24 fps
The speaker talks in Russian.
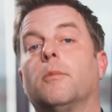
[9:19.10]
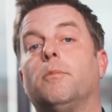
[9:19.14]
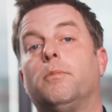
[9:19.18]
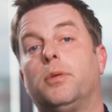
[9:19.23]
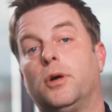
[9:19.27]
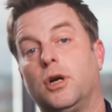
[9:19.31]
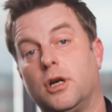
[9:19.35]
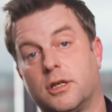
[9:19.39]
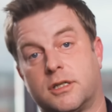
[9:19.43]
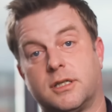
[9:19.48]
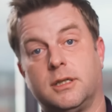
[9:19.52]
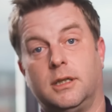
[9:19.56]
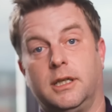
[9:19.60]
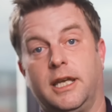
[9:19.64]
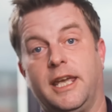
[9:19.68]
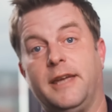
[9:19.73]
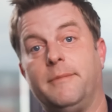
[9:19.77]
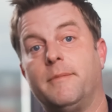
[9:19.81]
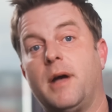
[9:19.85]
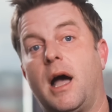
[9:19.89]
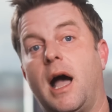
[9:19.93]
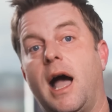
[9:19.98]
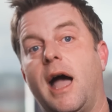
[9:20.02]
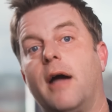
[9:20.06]
Слушайте,
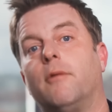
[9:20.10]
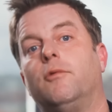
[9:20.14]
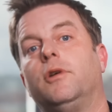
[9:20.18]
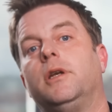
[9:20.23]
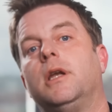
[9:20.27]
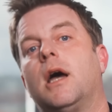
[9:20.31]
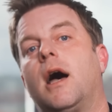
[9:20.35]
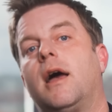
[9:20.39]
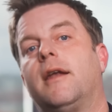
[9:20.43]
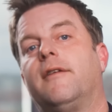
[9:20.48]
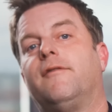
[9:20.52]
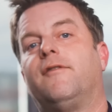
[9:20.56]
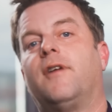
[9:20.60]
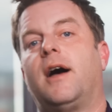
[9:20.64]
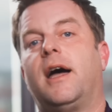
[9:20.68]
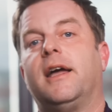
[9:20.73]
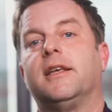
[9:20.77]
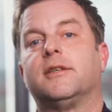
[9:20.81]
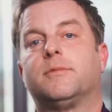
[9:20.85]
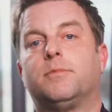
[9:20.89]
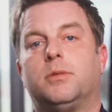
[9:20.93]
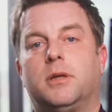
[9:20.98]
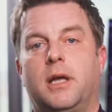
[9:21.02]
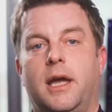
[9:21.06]
лично я бы не
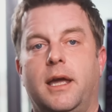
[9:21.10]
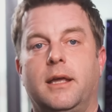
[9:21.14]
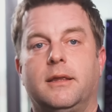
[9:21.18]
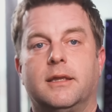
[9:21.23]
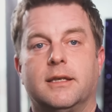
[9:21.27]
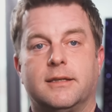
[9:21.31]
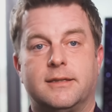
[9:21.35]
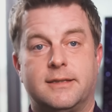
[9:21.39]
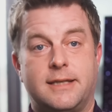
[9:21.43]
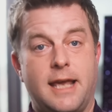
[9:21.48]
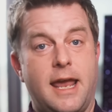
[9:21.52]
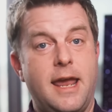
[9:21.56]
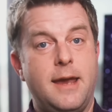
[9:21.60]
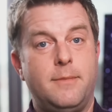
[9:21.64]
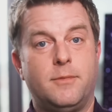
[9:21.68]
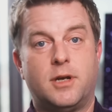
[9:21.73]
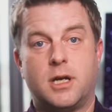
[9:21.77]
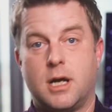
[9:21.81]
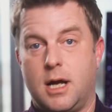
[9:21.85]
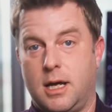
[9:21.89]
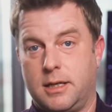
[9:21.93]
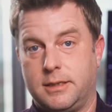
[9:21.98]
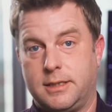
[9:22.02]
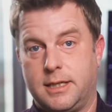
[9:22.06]
советовал
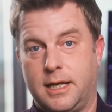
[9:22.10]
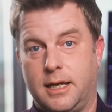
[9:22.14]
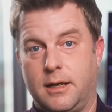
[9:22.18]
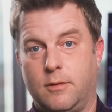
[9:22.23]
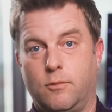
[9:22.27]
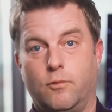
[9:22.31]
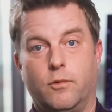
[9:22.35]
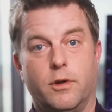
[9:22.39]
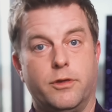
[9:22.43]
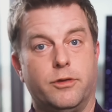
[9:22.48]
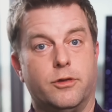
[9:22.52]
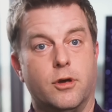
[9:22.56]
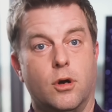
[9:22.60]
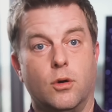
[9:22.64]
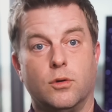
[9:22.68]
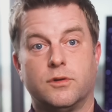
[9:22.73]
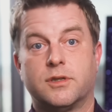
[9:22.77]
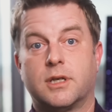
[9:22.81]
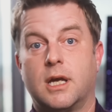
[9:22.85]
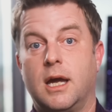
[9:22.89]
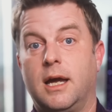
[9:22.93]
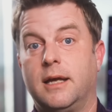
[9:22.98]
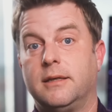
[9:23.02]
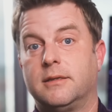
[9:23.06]
воспроизводить один и тот же
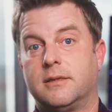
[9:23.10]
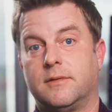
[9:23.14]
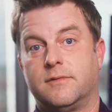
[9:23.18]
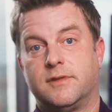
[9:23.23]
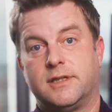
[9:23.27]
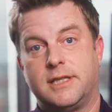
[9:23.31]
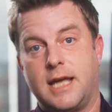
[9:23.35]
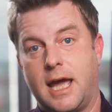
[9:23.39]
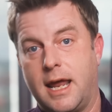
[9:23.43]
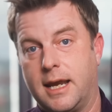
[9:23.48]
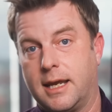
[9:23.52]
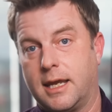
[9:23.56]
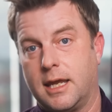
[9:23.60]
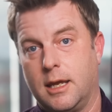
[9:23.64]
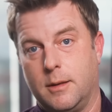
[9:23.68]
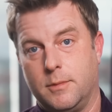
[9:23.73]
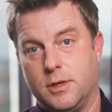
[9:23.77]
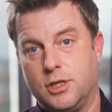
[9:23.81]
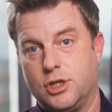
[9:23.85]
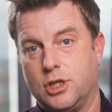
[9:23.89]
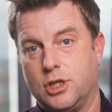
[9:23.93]
контент со статичными